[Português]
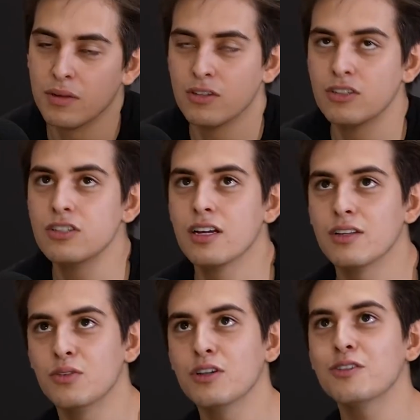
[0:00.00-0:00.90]
Mas eu né? diria
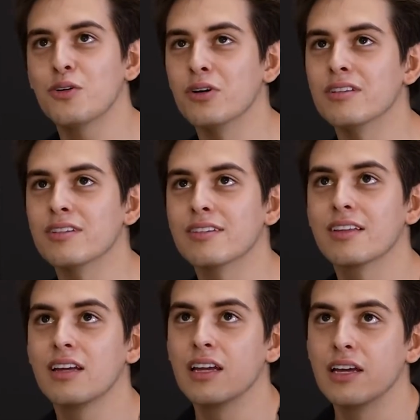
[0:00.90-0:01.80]
duas coisas.
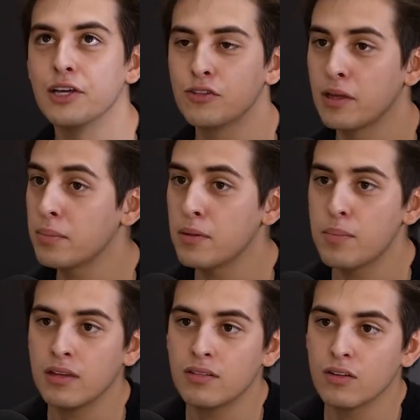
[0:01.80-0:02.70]
Eu sempre
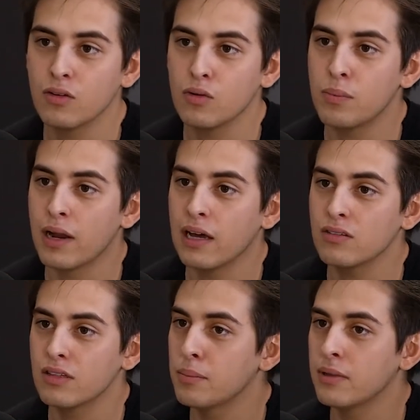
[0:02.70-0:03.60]
penso em longo prazo,
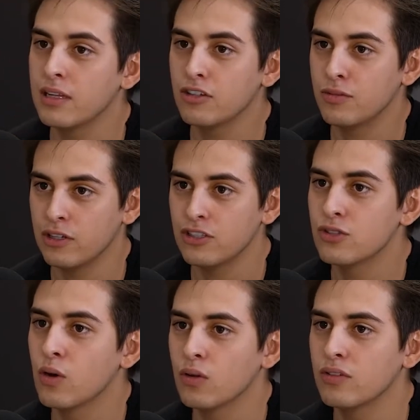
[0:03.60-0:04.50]
independentemente de
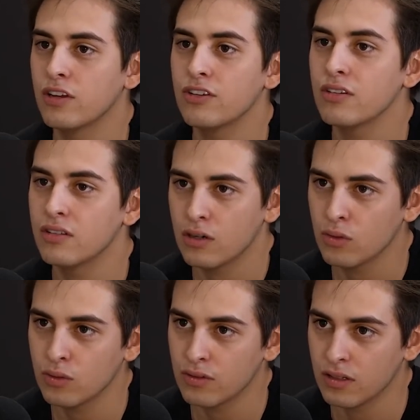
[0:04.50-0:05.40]
qual seja a
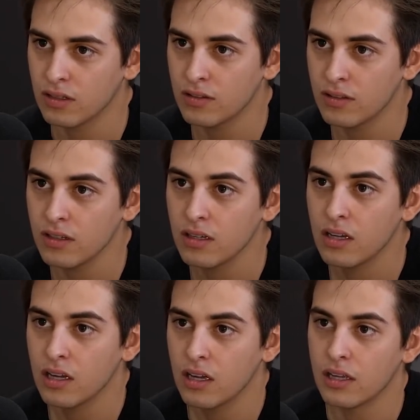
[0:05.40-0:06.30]
circunstância.
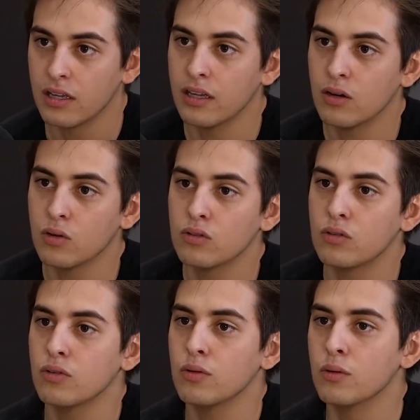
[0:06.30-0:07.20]
E
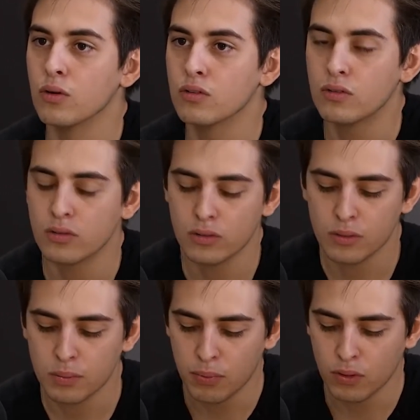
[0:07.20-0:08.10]
outro,
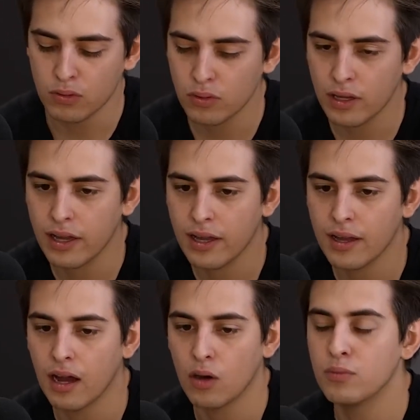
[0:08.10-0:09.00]
outro ponto é
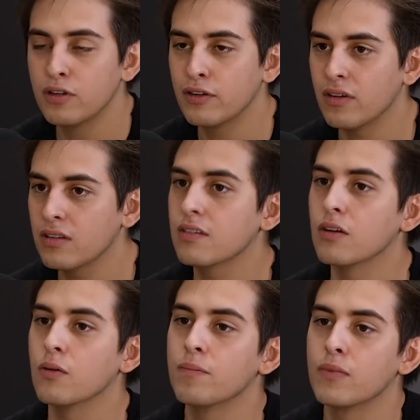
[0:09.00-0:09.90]
a
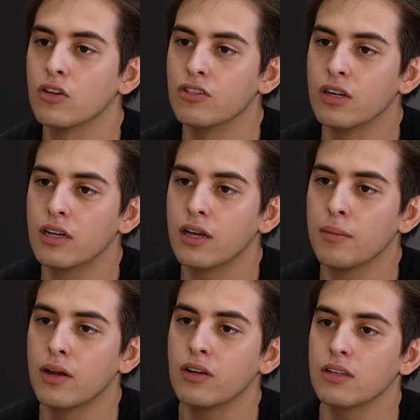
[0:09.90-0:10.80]
observação. Eu diria que a
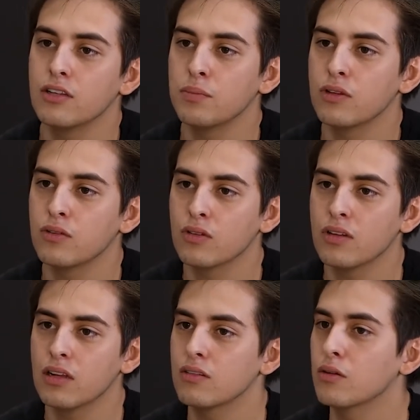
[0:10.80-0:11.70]
maioria das pessoas
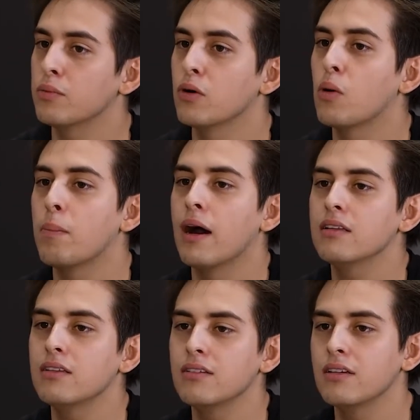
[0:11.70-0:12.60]
elas estão
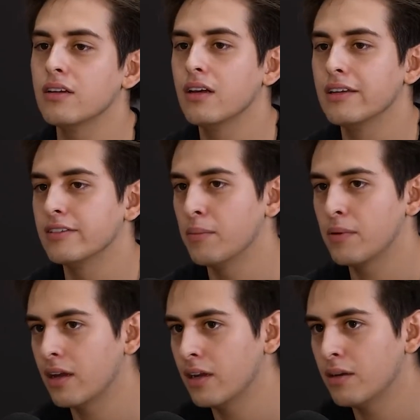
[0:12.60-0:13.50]
preocupadas em sempre
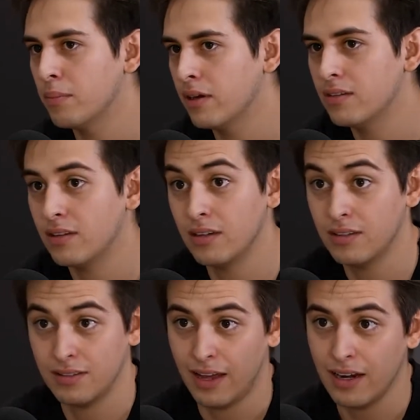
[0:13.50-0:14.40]
querer parecer
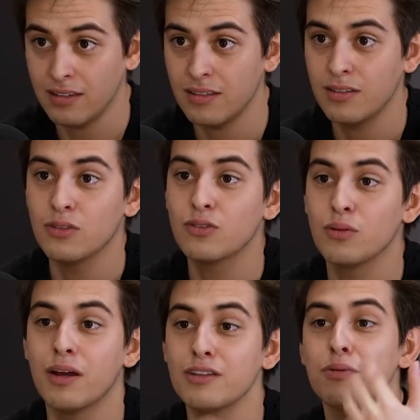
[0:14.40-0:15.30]
certas e eu estou
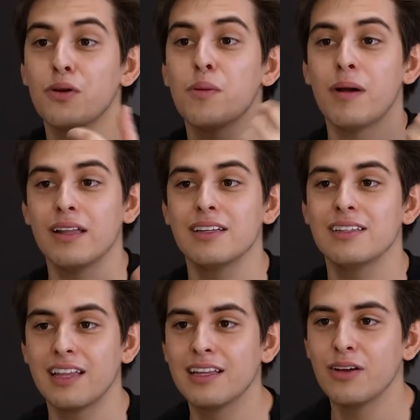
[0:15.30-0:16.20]
mais preocupado em
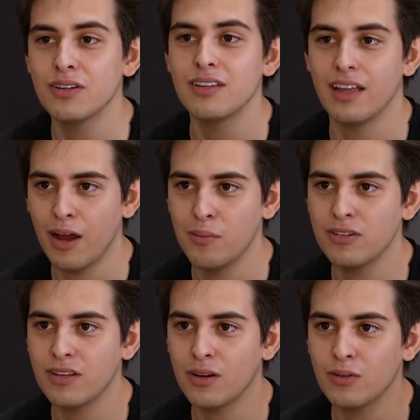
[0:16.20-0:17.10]
entender o que realmente
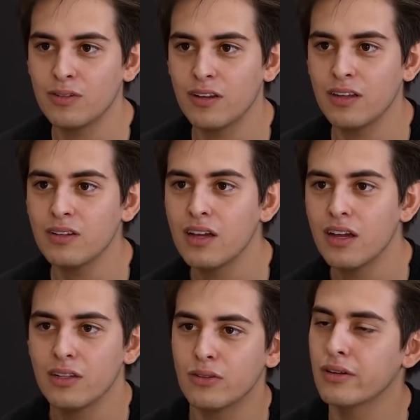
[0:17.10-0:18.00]
está acontecendo
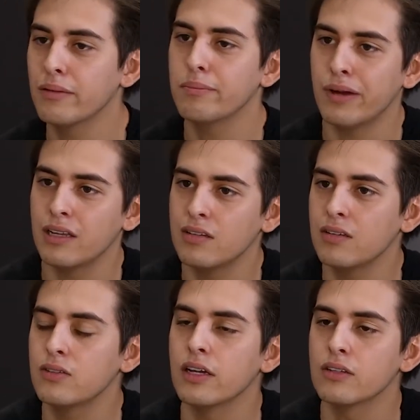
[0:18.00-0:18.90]
do que parecer
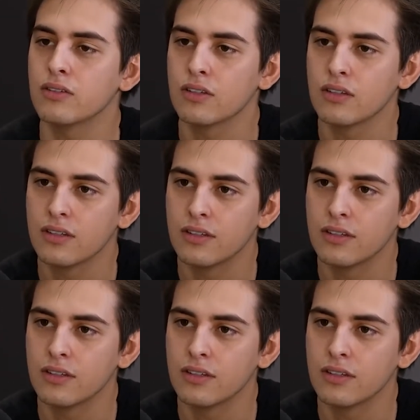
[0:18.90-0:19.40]
certo.